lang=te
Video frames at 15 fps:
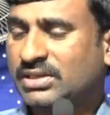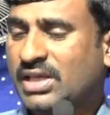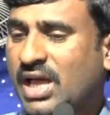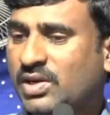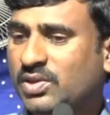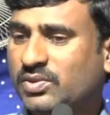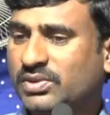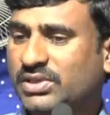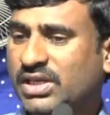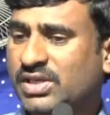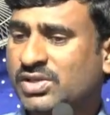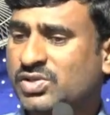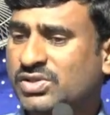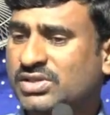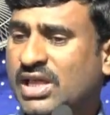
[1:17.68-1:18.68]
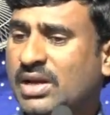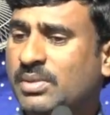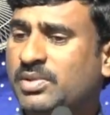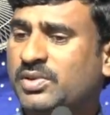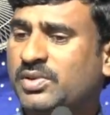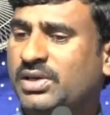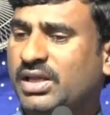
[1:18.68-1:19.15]
తాను ఉదయించు
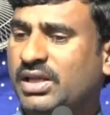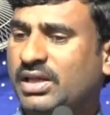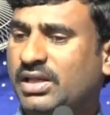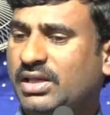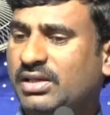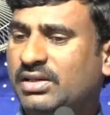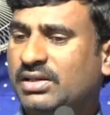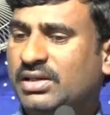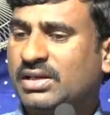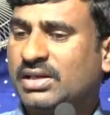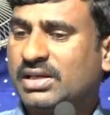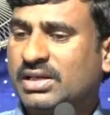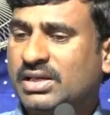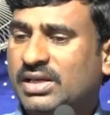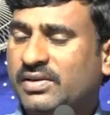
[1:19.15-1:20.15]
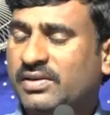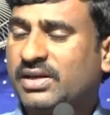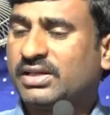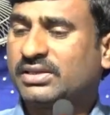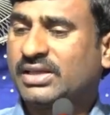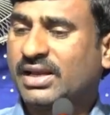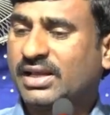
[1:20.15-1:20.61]
స్థలము నుండి
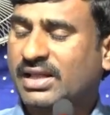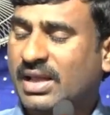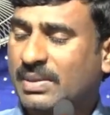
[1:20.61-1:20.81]
ఏమండి తన